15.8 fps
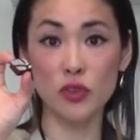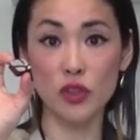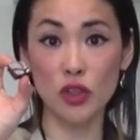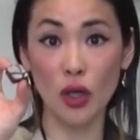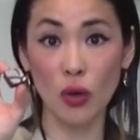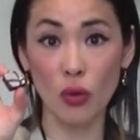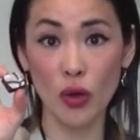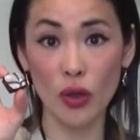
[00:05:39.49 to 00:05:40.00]

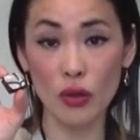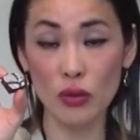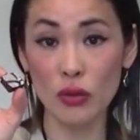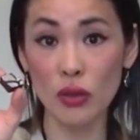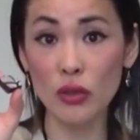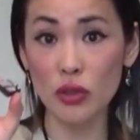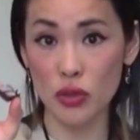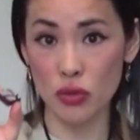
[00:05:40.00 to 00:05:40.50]
じゃあこれ、
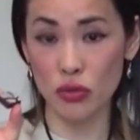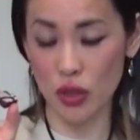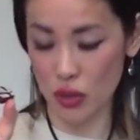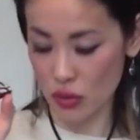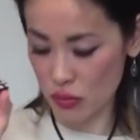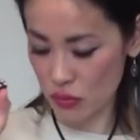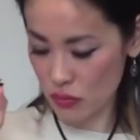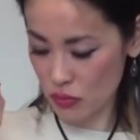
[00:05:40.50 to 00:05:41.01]
なんでしょう
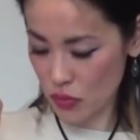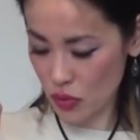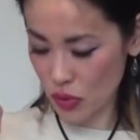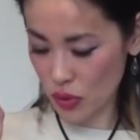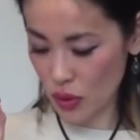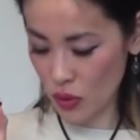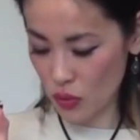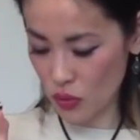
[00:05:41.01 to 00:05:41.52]
ね。
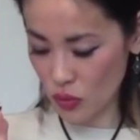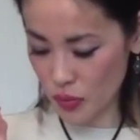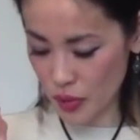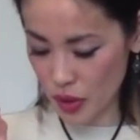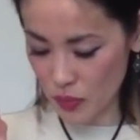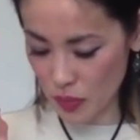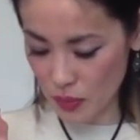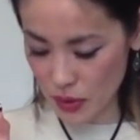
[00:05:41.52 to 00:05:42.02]
カタログを
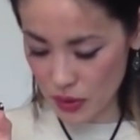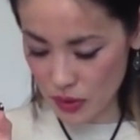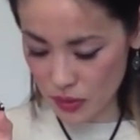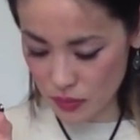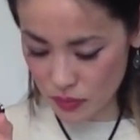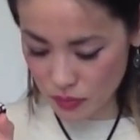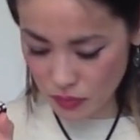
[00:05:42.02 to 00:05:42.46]
見てみます。